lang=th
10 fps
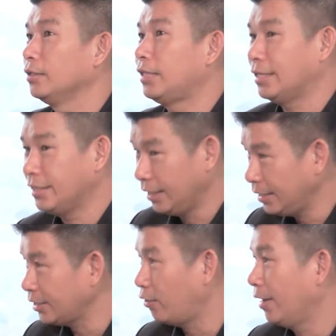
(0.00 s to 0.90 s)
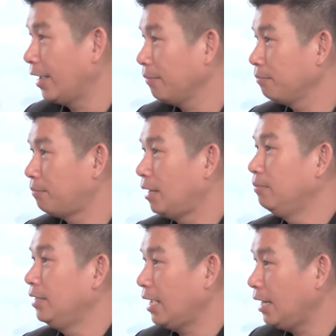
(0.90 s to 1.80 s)
แต่สิ่งที่สอนนะครับมัน
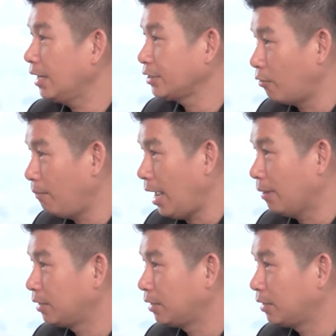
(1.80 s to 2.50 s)
มีให้เลือก2แบบ